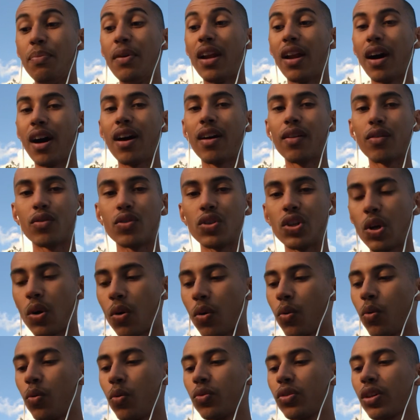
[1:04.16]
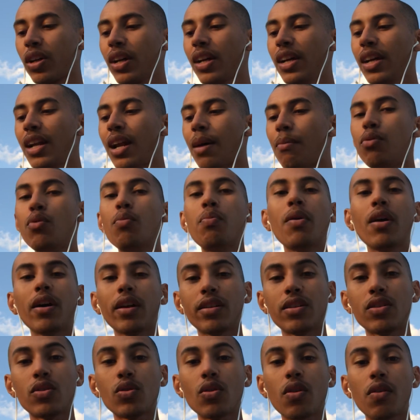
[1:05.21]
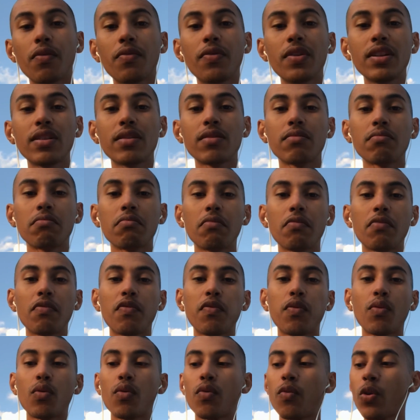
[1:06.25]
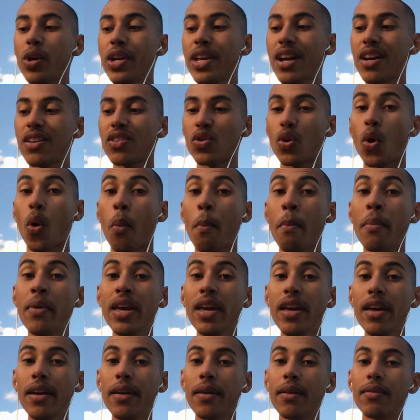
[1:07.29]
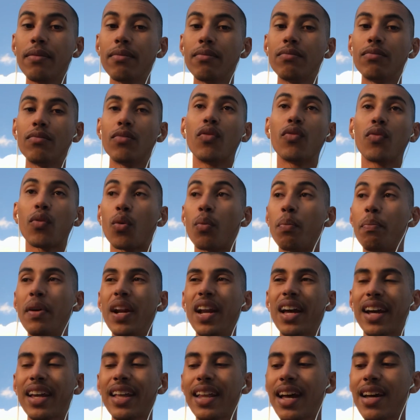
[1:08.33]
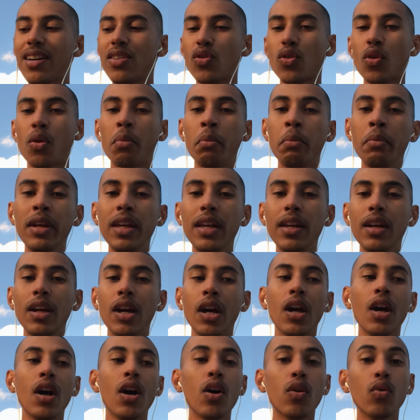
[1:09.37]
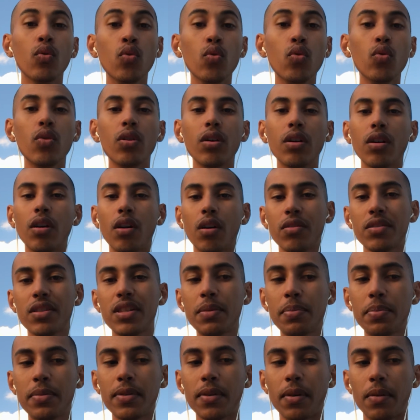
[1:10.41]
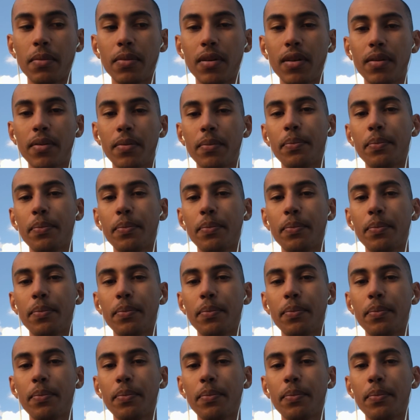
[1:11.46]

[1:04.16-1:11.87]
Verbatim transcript: pèlerins que j'ai rencontrés, et la plupart des gens, en fait, font le voyage en mai, font le pèlerinage en mai ou en septembre.